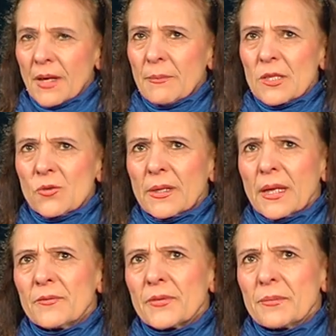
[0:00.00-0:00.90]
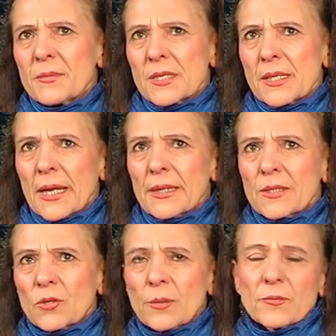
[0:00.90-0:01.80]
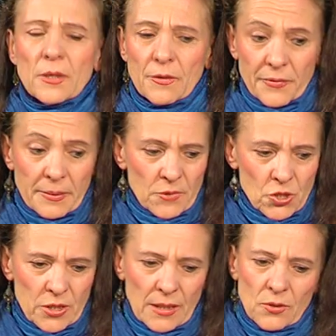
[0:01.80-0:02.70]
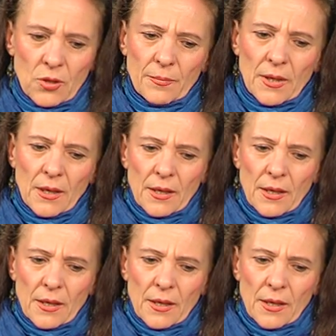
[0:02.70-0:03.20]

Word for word: Wenn man so in ein fremdes Land kommt, in eine fremde Stadt kommt,